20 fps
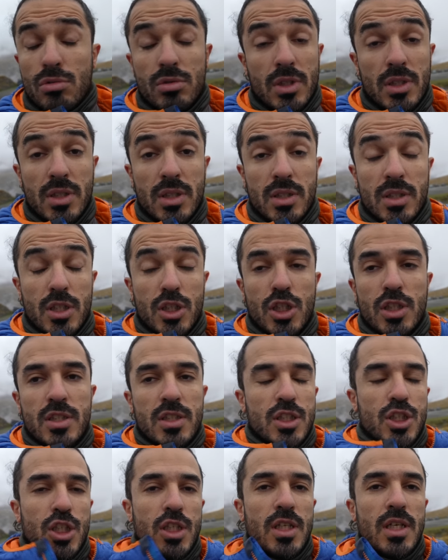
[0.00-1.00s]
ça, ça s'achète
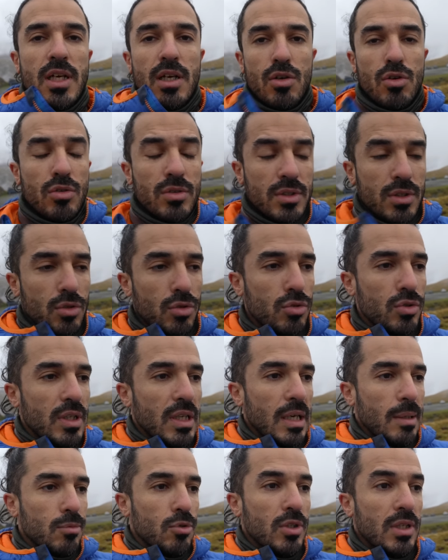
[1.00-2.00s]
chez Decathlon, c'est la haut de
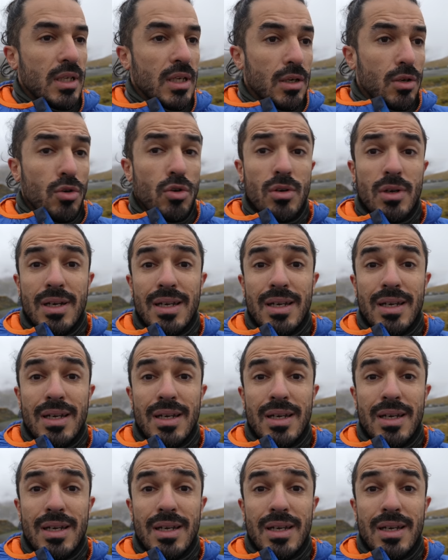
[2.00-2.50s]
gamme de Decathlon.